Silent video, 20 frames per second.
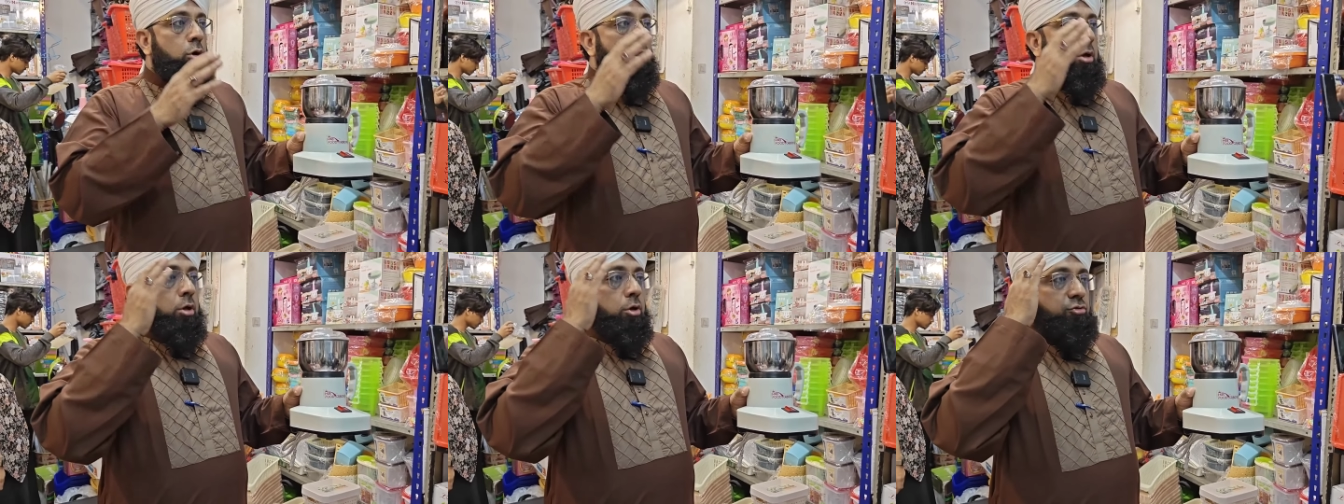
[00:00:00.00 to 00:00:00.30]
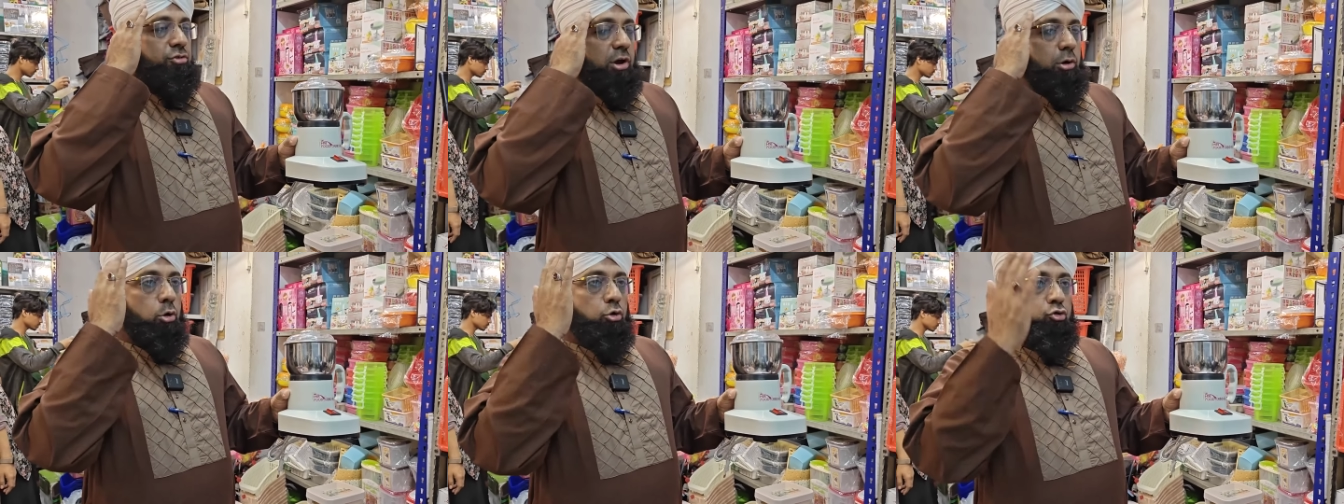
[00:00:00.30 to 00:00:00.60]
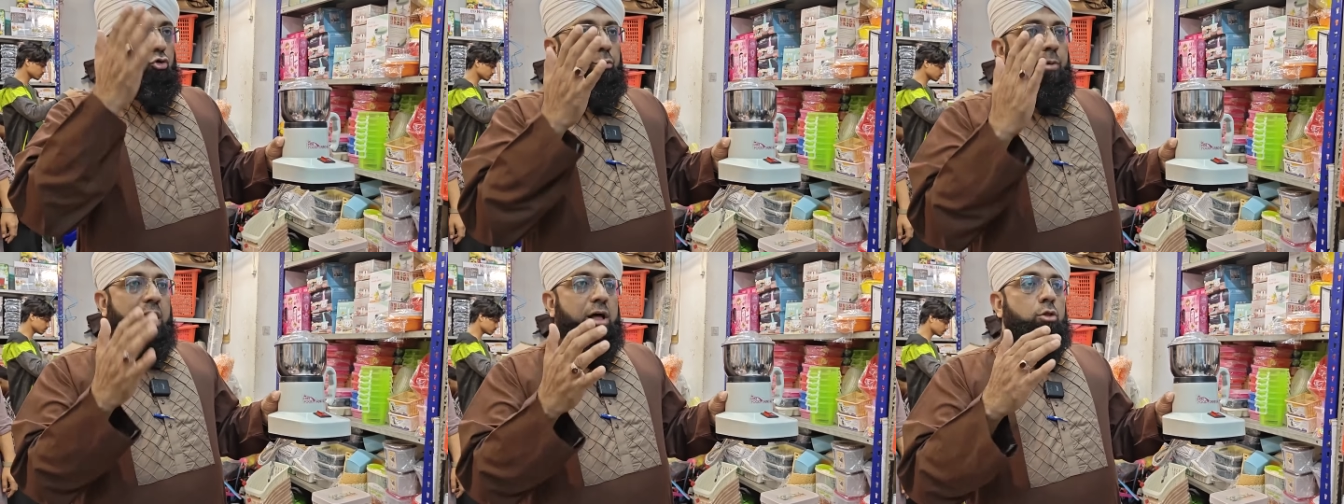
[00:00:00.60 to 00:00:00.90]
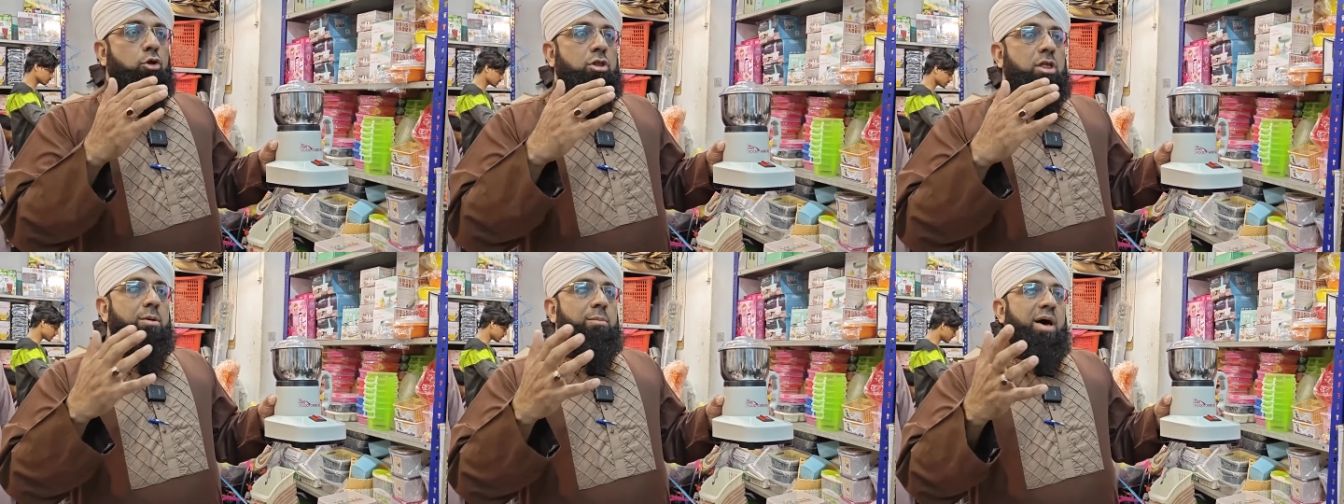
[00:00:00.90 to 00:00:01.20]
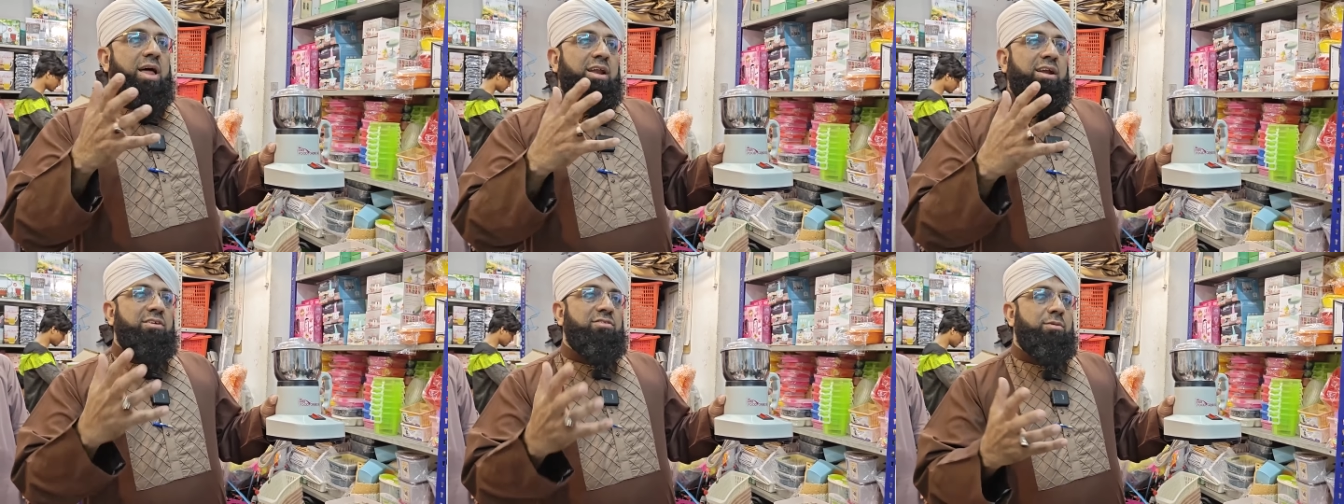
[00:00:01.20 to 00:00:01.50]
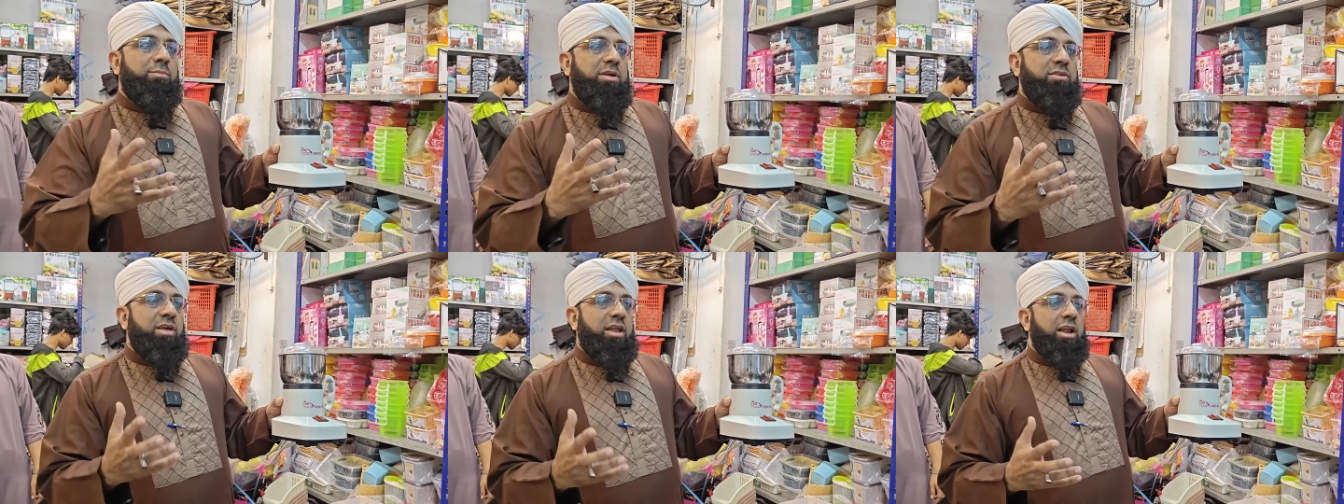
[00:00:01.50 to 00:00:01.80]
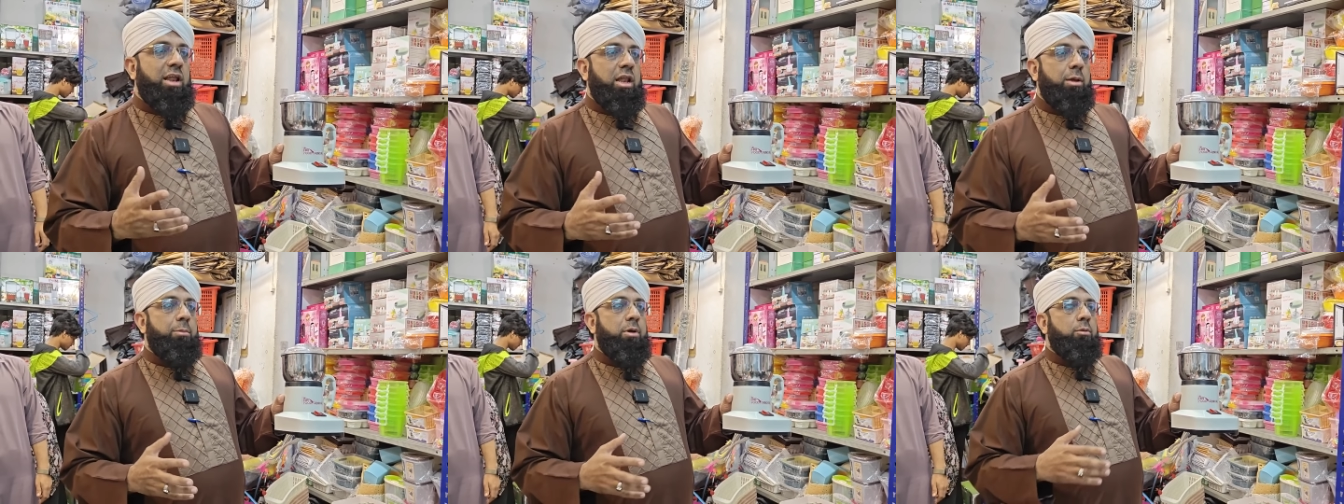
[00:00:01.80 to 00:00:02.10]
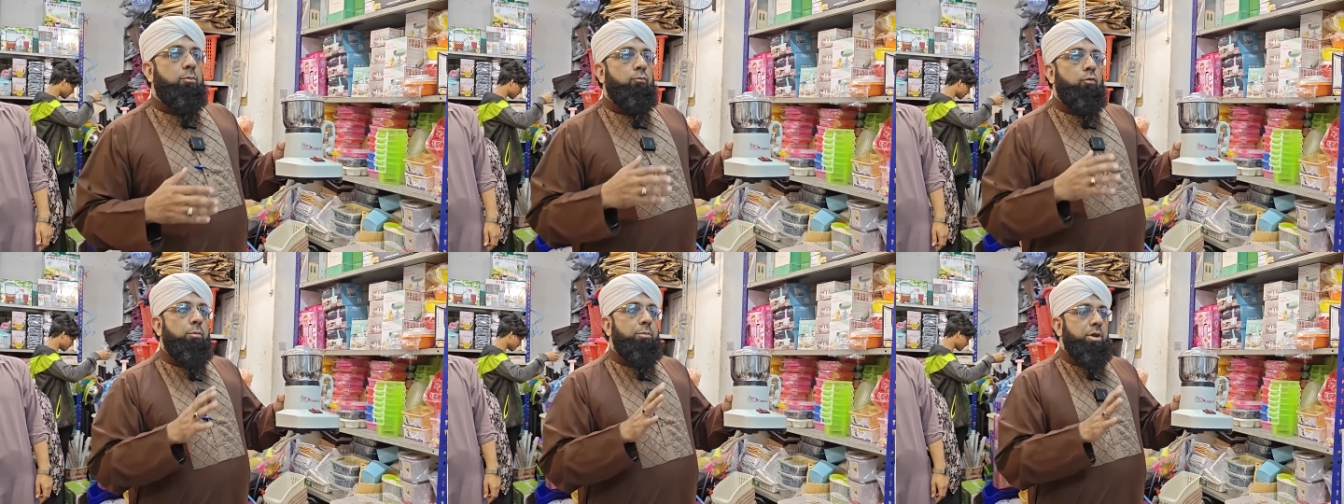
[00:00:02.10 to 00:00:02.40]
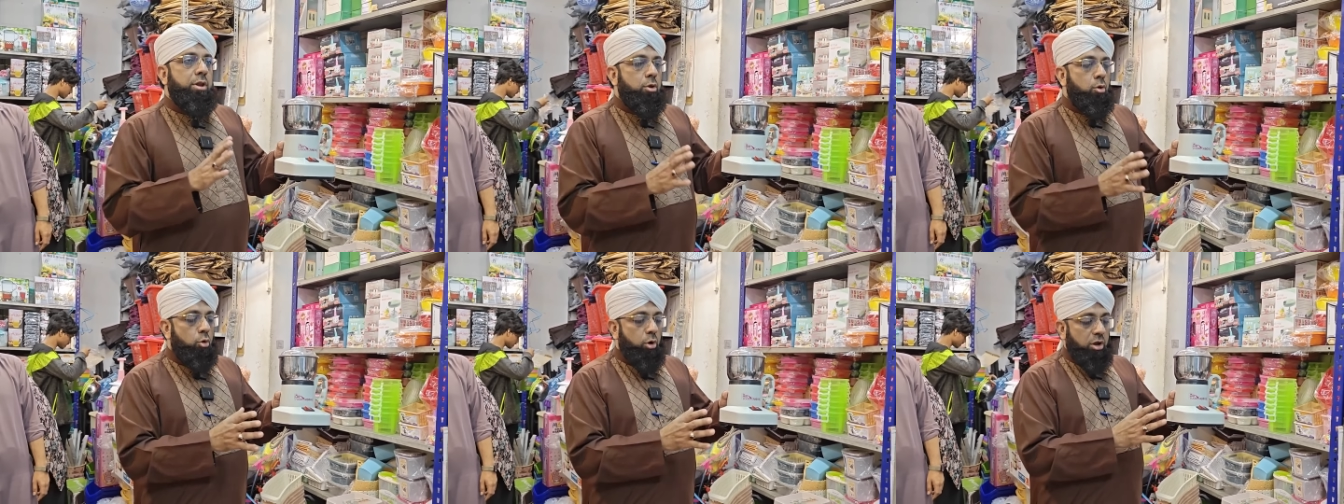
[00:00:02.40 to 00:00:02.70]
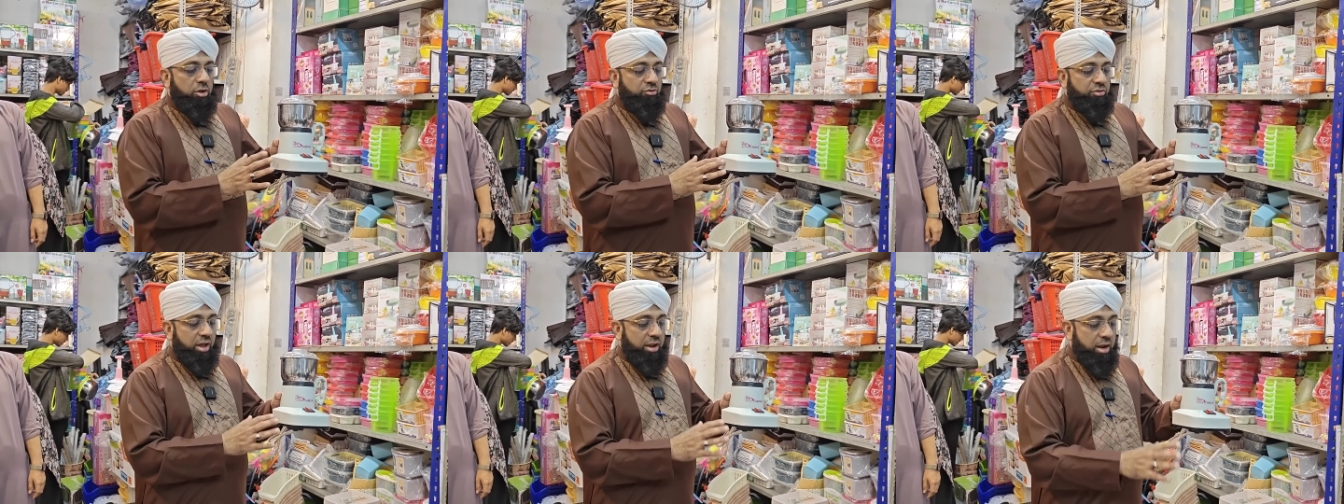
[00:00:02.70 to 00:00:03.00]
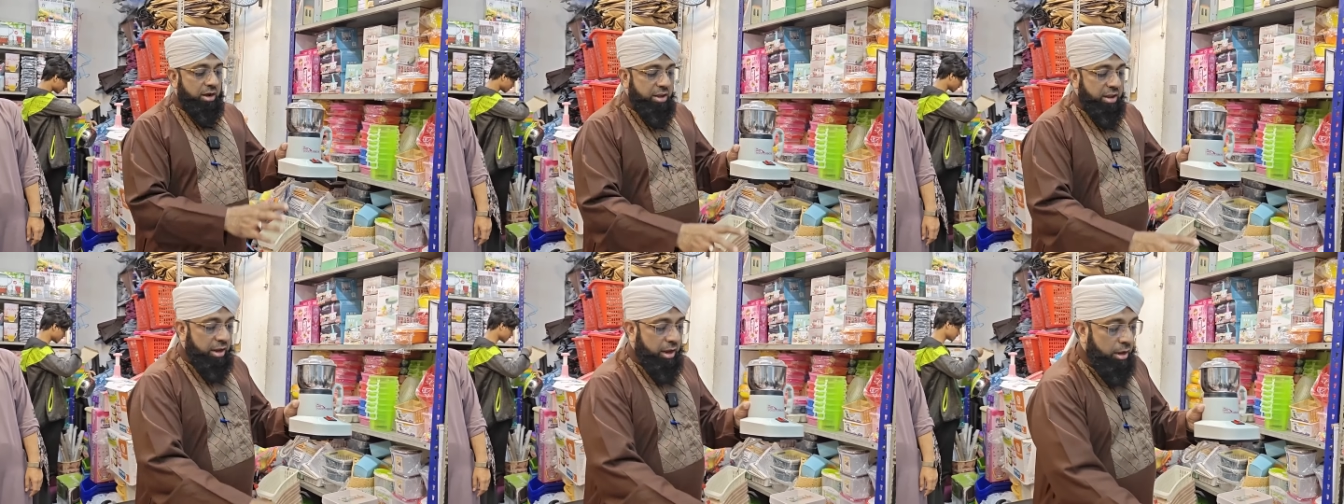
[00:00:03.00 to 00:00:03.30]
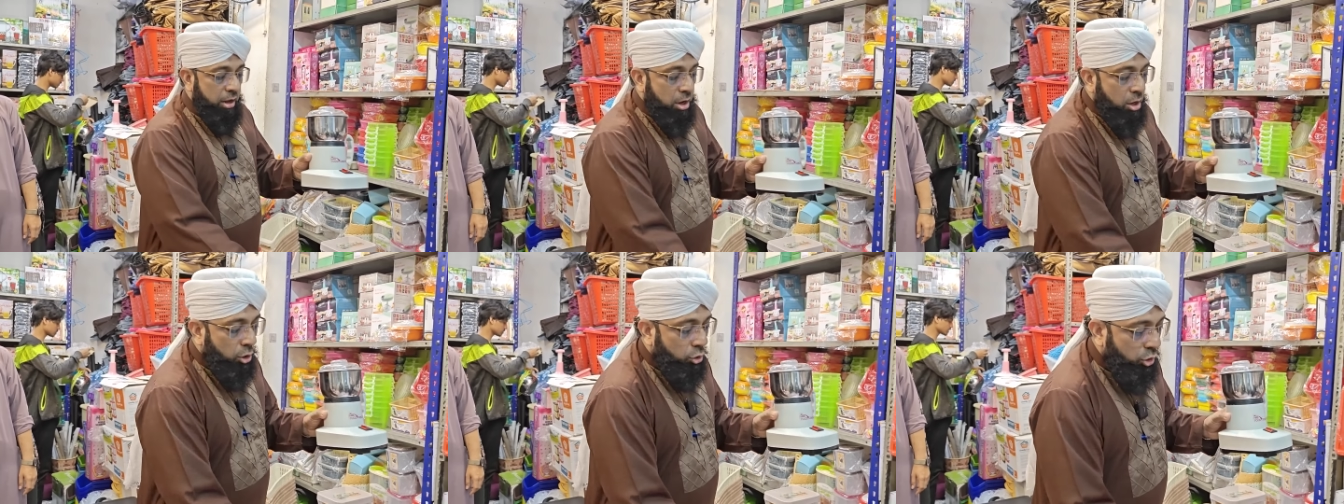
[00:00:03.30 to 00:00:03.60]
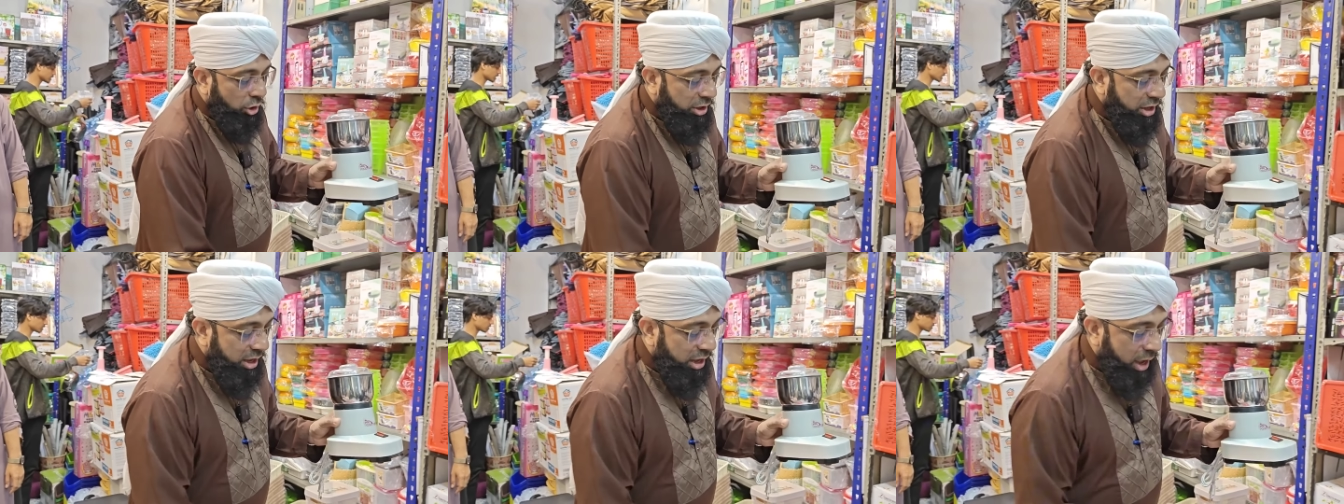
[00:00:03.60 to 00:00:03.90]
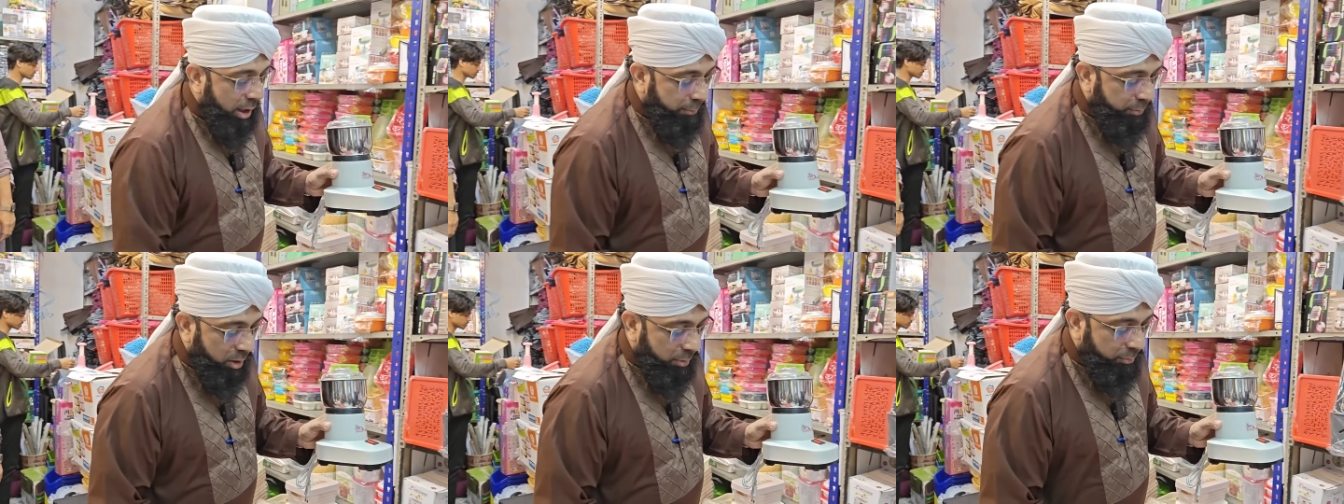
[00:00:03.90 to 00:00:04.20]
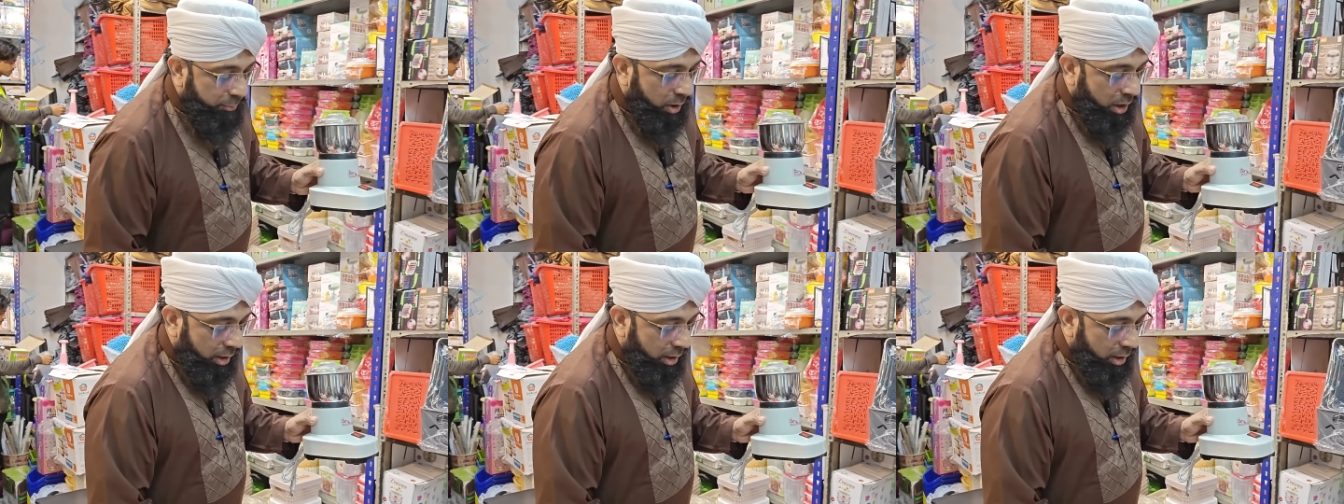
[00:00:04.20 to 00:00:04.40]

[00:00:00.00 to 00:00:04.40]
जो शको शुबात होता है मार्केट से मसाला लेने में वो भी नहीं होंगे इनशाला ठीक है तो ये आपके